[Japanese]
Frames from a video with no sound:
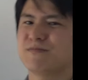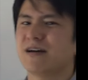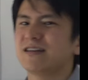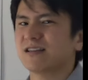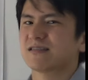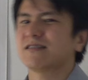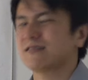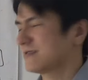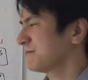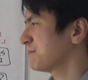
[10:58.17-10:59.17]
昧だったんで
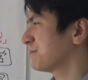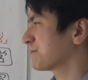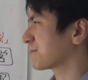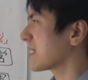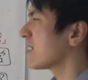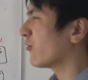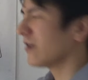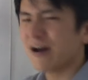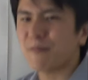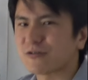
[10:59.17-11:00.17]
すこ
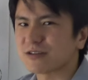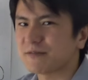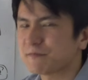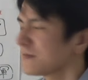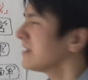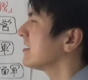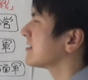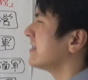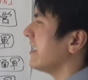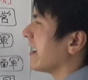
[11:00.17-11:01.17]
れが丸
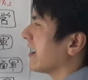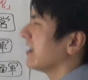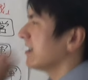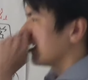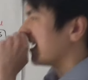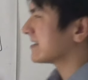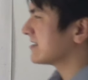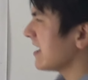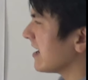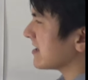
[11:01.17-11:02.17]
2でえ
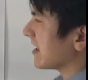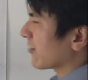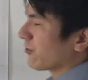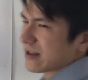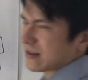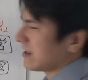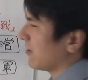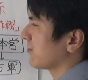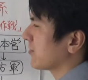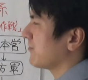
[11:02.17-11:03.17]
さらにねこれって
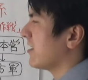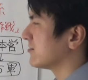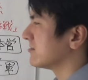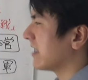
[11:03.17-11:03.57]
本当に悪く